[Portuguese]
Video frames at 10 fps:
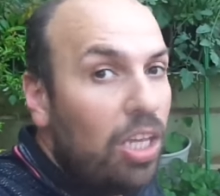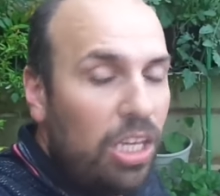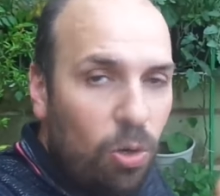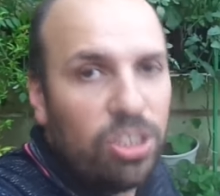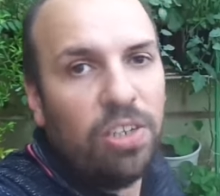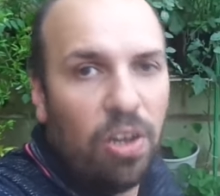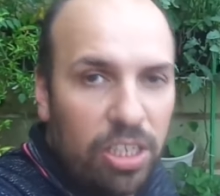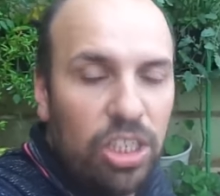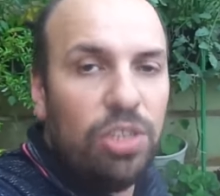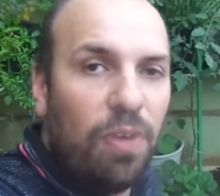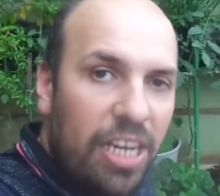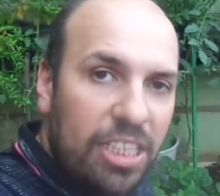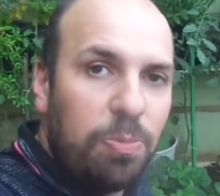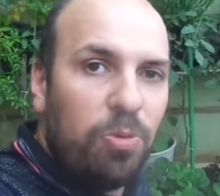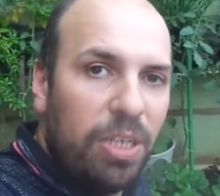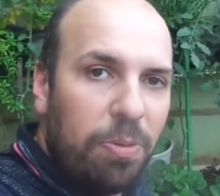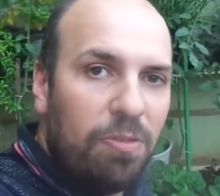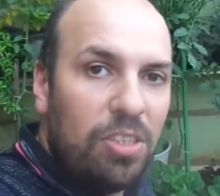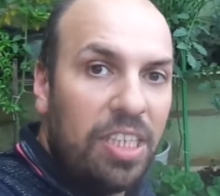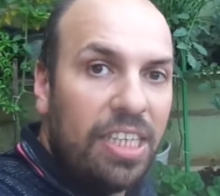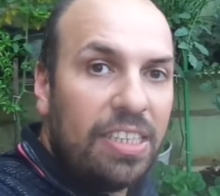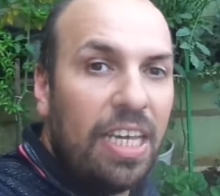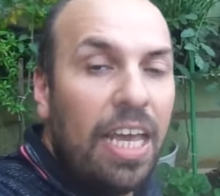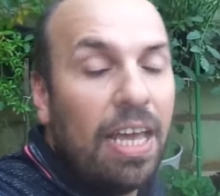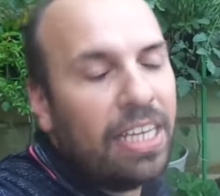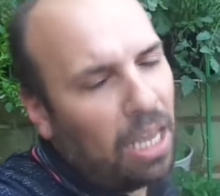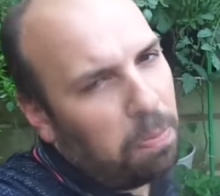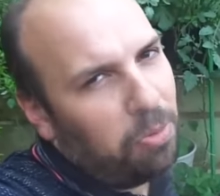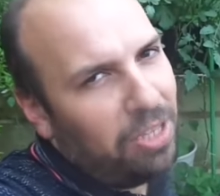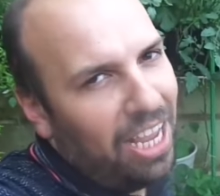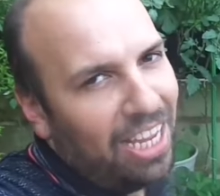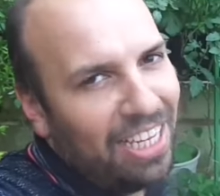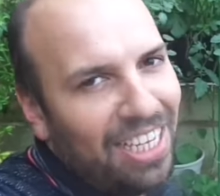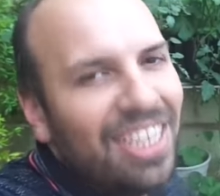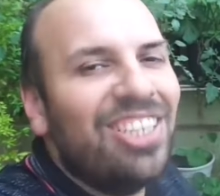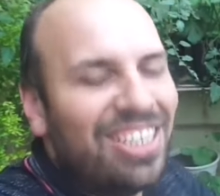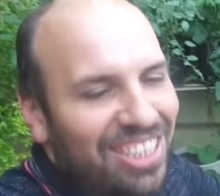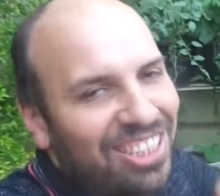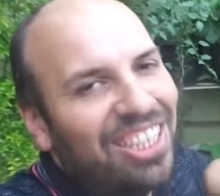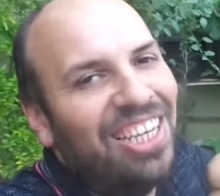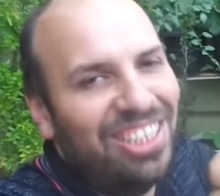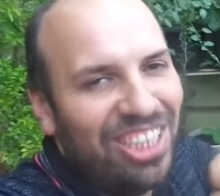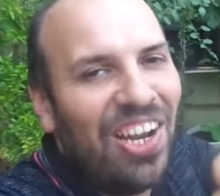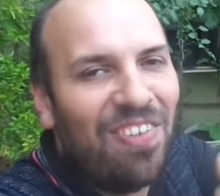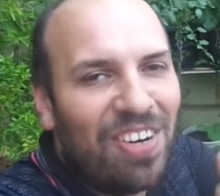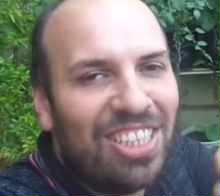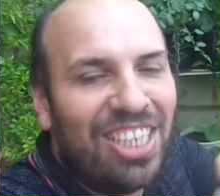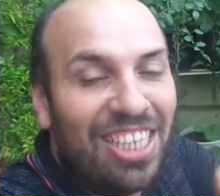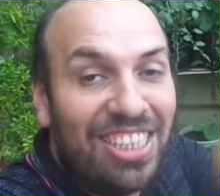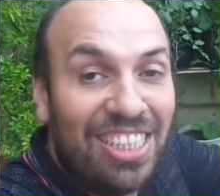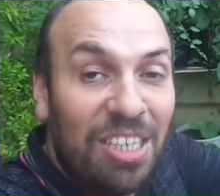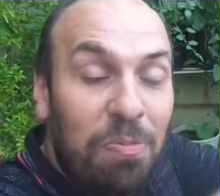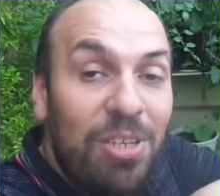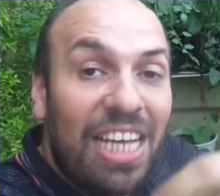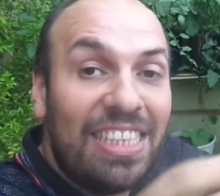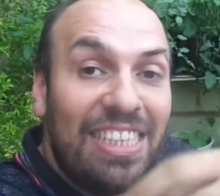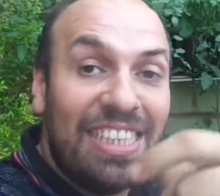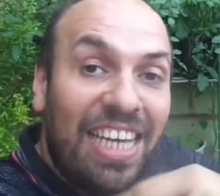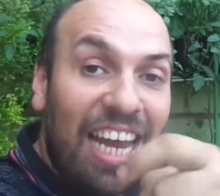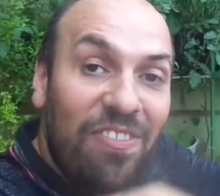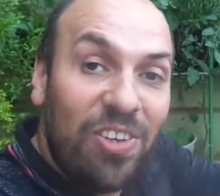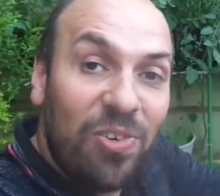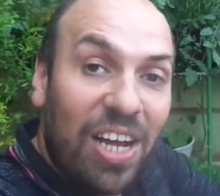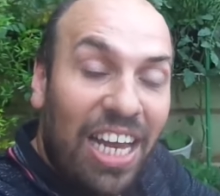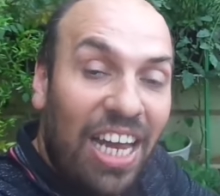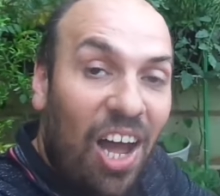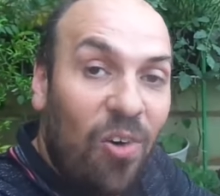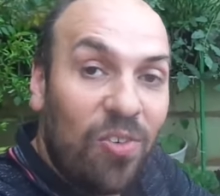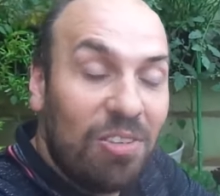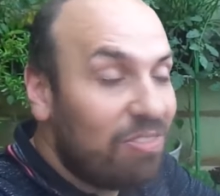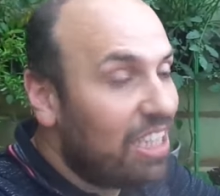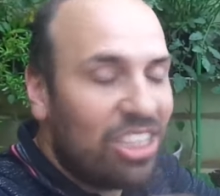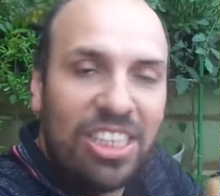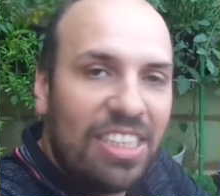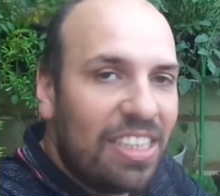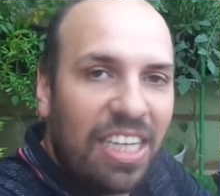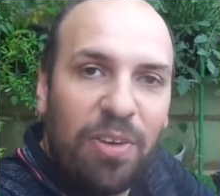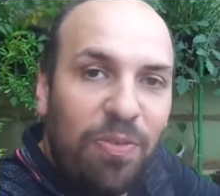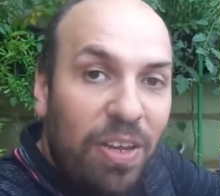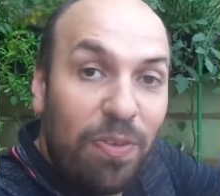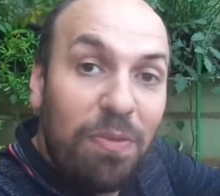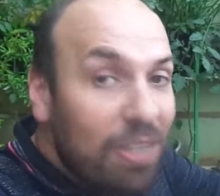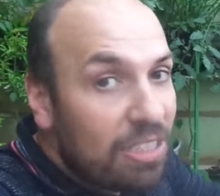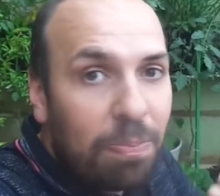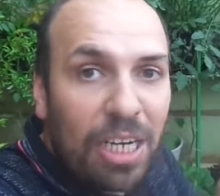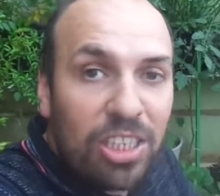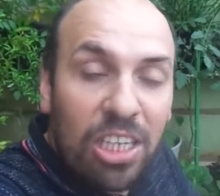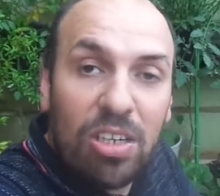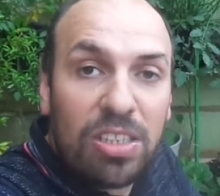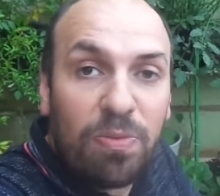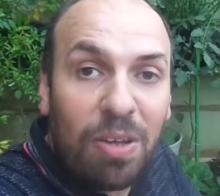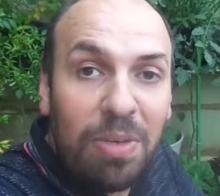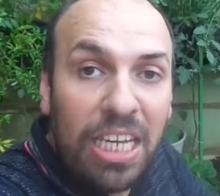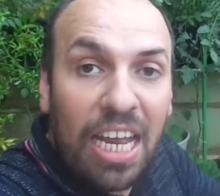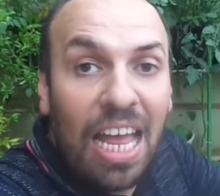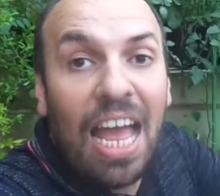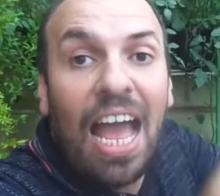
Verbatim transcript: E hoje agora a gente vai responder para vocês. Quem puder, já deixa aquele joia pra gente. Se puder, se inscreve no canal. Não deixa de se inscrever. Vem fazer parte da nossa família.